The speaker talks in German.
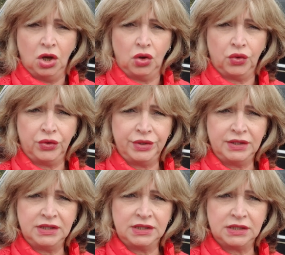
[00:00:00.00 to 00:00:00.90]

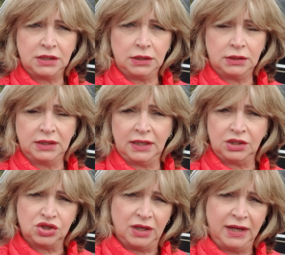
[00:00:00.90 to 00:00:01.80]
und äh, den hat
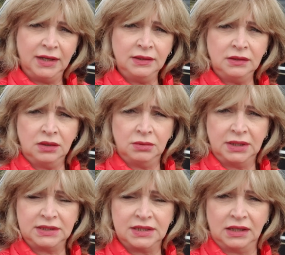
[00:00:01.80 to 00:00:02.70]
er schon länger, aber
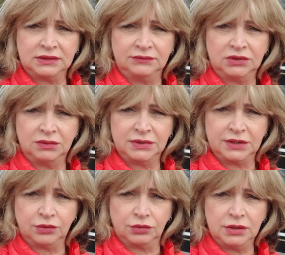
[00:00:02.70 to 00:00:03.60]
jetzt langsam wird er ein
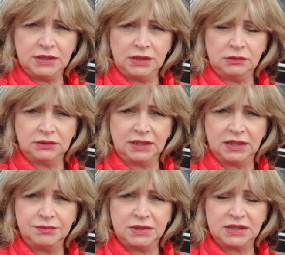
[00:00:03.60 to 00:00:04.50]
bisschen größer und da
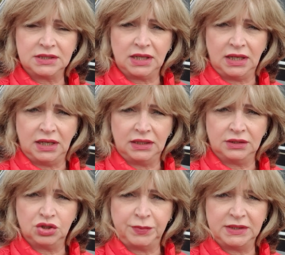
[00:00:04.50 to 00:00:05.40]
gibt es
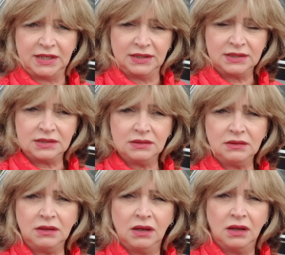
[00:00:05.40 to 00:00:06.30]
einen
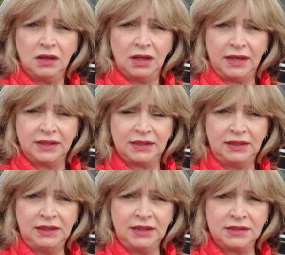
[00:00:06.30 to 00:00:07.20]
Spezialisten, eine
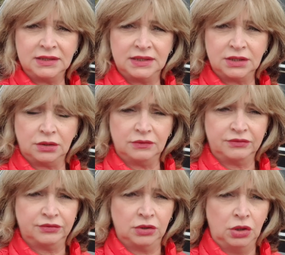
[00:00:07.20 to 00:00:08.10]
Klinik, die sich
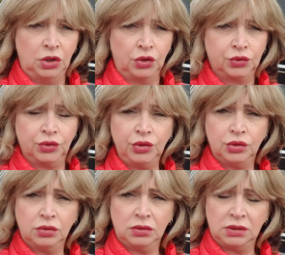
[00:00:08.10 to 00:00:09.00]
auf
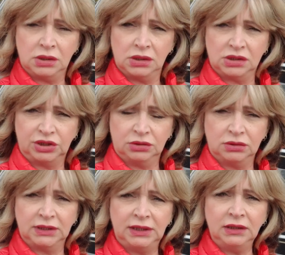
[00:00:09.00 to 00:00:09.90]

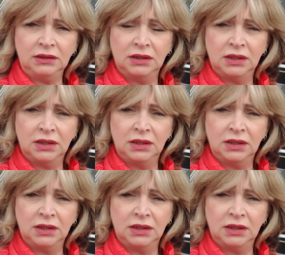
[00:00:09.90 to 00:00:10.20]
Kryochirurgie